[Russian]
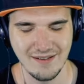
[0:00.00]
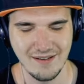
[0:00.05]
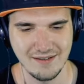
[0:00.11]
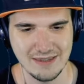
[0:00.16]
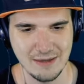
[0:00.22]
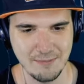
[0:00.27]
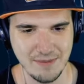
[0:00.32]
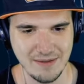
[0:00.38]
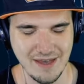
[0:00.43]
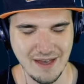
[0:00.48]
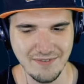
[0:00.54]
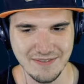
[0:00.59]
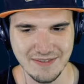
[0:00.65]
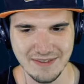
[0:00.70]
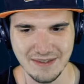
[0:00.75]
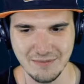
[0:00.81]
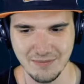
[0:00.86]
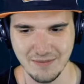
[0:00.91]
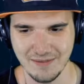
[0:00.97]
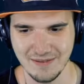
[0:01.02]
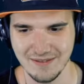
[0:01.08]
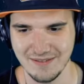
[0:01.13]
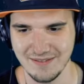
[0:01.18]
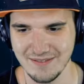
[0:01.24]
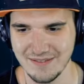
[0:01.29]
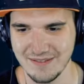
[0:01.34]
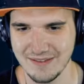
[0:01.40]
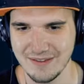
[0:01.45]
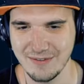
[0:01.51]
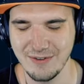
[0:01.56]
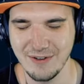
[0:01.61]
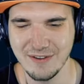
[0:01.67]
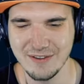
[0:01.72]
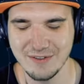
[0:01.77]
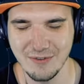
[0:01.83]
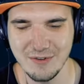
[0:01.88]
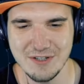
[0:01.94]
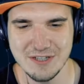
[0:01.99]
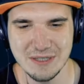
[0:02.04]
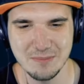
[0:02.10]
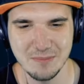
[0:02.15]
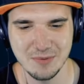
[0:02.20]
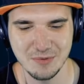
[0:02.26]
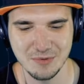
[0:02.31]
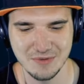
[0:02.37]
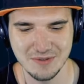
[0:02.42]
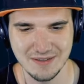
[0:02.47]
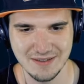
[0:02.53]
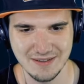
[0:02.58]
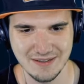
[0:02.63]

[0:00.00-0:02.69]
Это пиявки, типа. Свой, свой же пруд.